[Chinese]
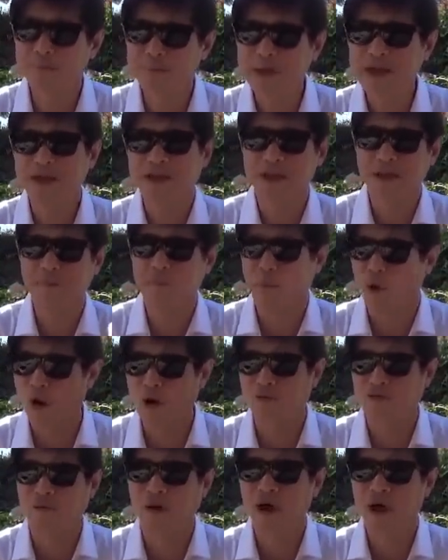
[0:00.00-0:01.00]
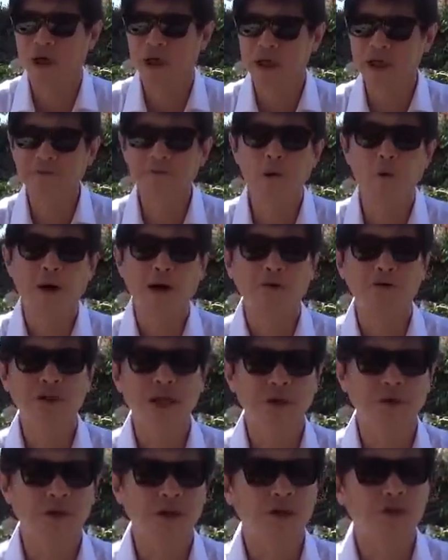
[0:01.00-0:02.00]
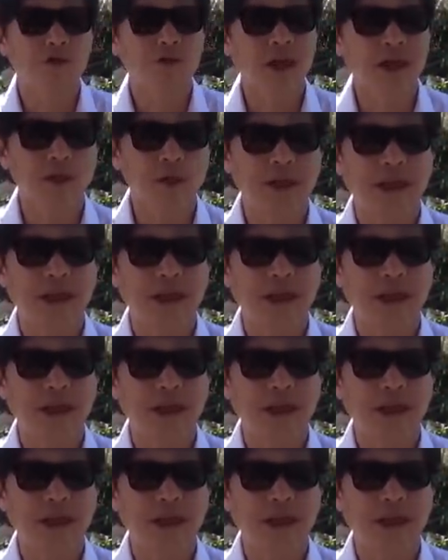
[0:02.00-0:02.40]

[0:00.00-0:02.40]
背景模糊。因为网络上有人说他是